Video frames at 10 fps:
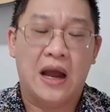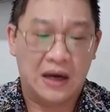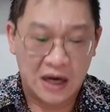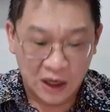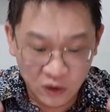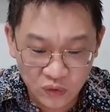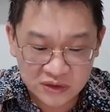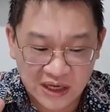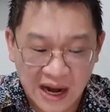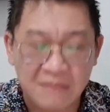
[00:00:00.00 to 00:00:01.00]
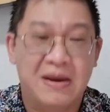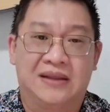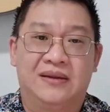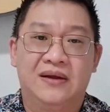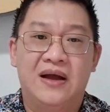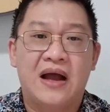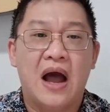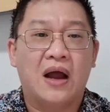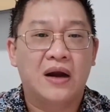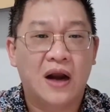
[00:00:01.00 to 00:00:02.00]
karena Nuh selamat
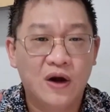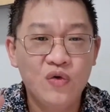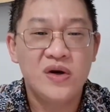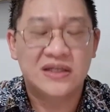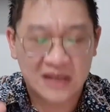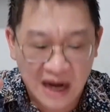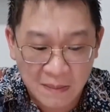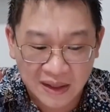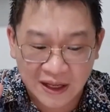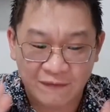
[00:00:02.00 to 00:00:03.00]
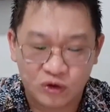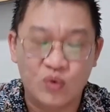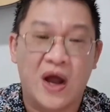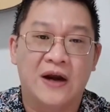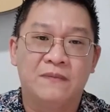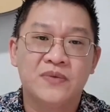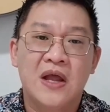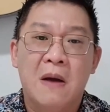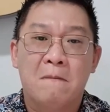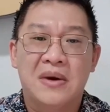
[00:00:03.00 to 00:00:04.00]
karena Nuh diselamatkan Tuhan
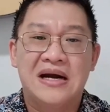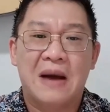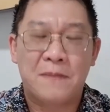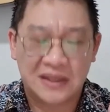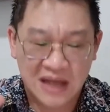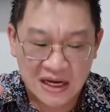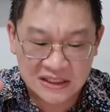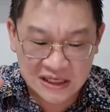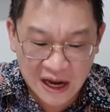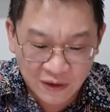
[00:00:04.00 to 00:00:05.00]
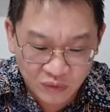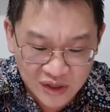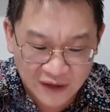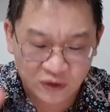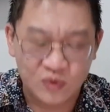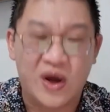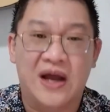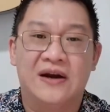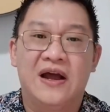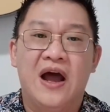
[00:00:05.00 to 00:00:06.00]
mendapat kasih karunia
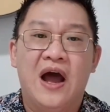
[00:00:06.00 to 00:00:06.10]
Tuhan.